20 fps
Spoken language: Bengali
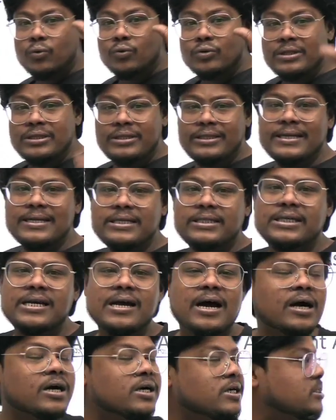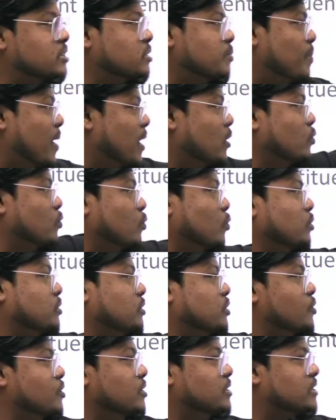উনত্রিশে আগস্ট পালন
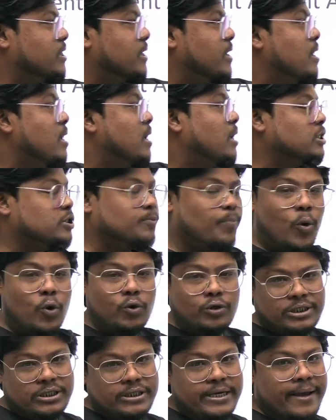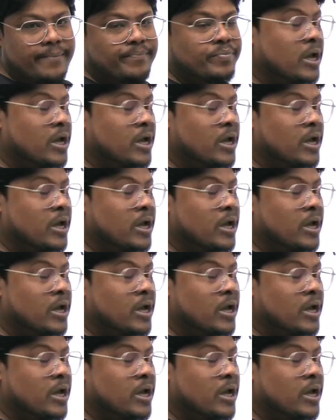করছি হচ্ছে স্পোর্টস ডে